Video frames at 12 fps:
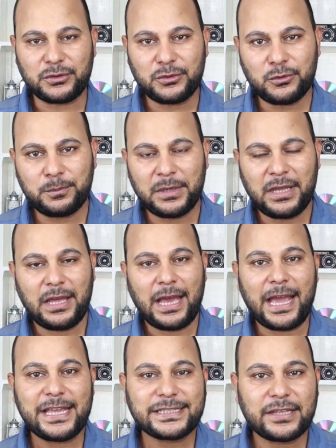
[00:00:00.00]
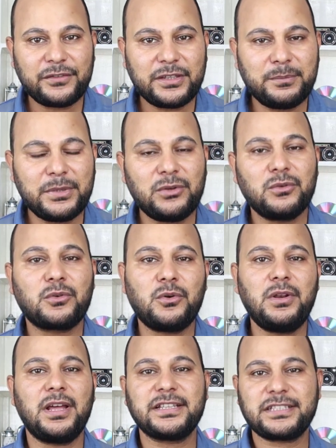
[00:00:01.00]
يوتيوب هيستفيد منه
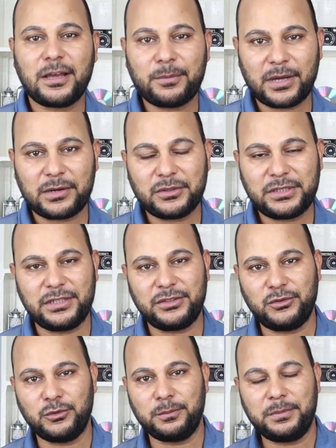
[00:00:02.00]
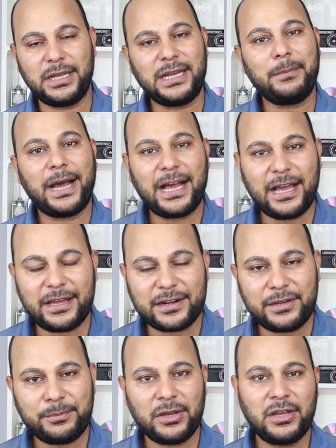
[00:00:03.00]
كل اصحاب قنوات اليوتيوب اللي محقق
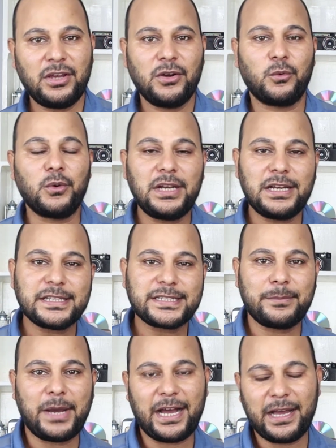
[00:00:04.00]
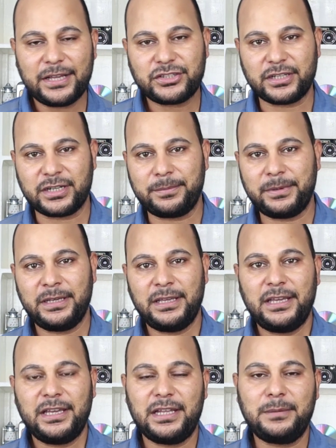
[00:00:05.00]
الربح واللي لسه محققش الربح
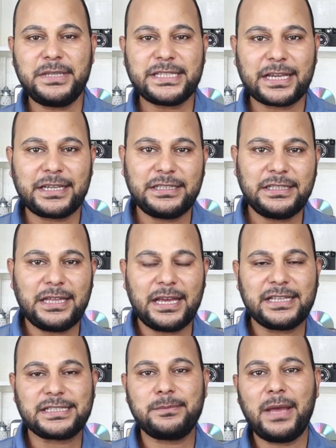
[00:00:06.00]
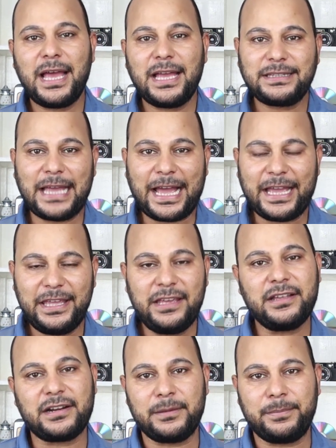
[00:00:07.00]
الميزه الجديده اسمها
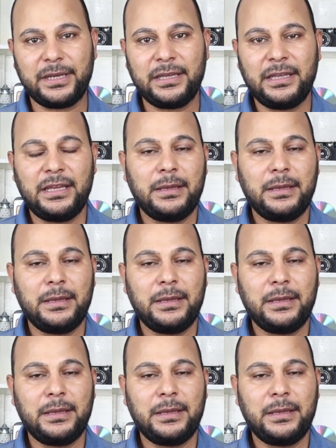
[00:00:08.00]
تحقيق الربح